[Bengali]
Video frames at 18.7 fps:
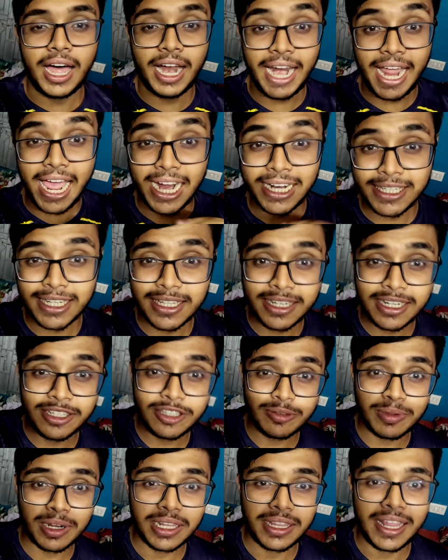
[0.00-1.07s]
আর একটা জিনিস
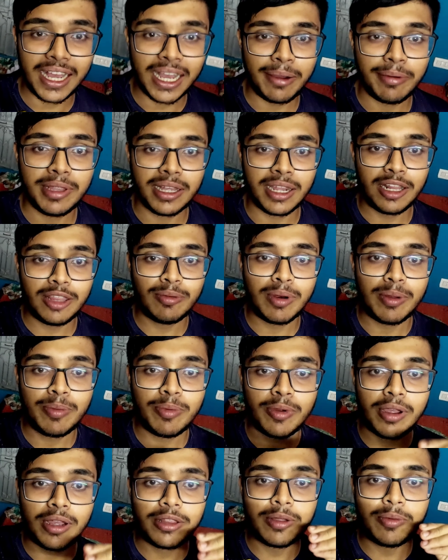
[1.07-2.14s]
তোমাদের দেখাবো দেখালে তোমরা
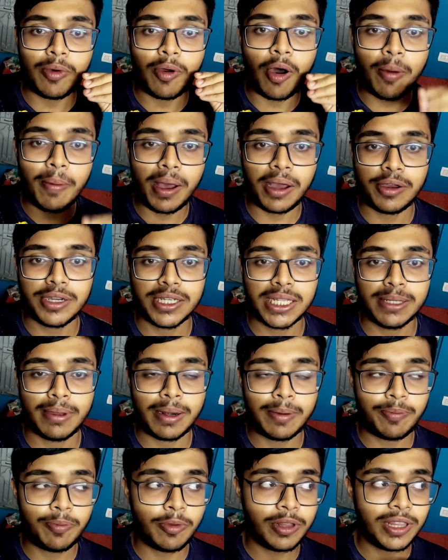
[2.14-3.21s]
পুরো একদম অবাক হয়ে যাবো
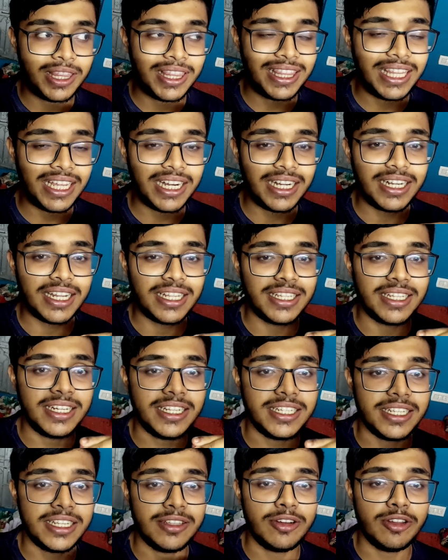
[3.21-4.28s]
আর প্রত্যেকটা
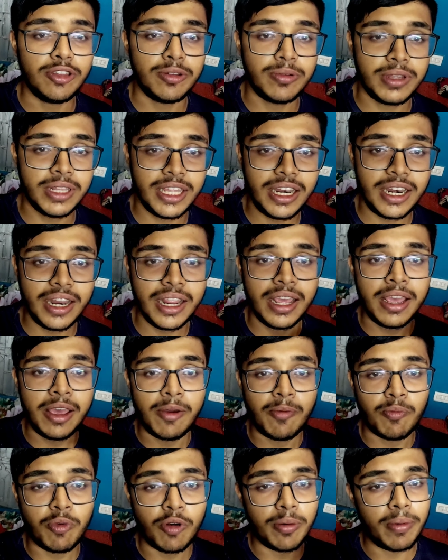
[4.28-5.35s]
জিনিস কিন্তু তোমাদের
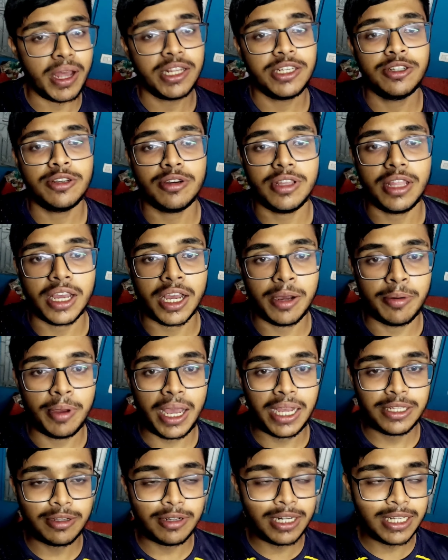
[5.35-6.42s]
প্রমাণ সহ দেখাবো
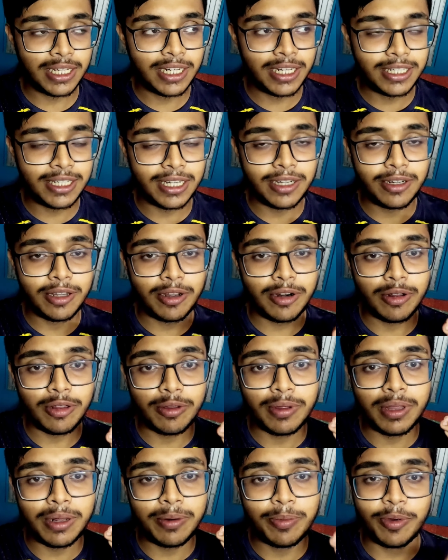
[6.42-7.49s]
অ্যাকচুয়ালি জিনিসটা কিন্তু এখনো
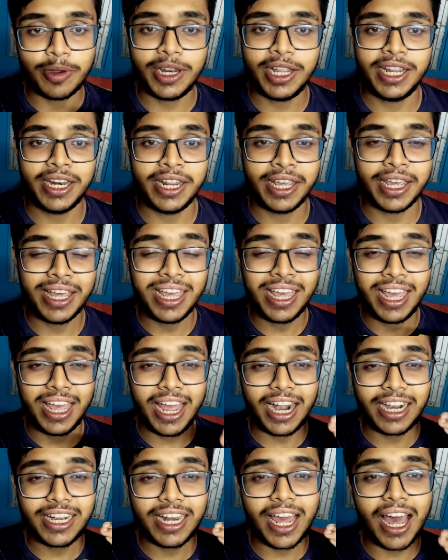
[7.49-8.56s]
তোমাদের বলিনি
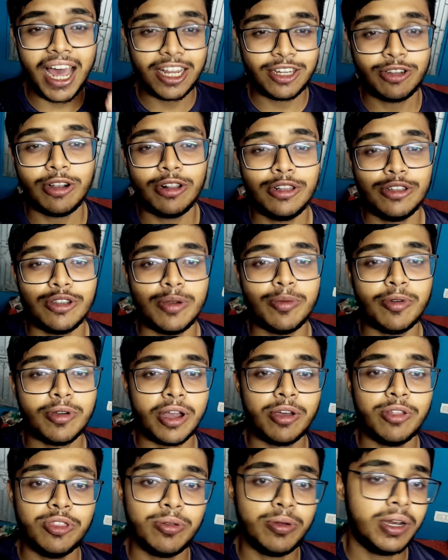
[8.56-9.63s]
একটা আসল চমক
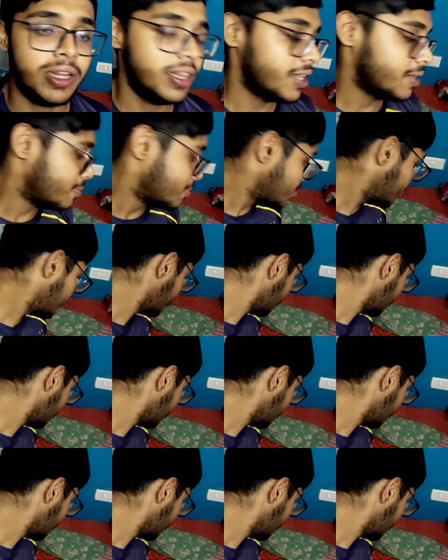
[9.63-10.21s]
এখন তোমাদের দেব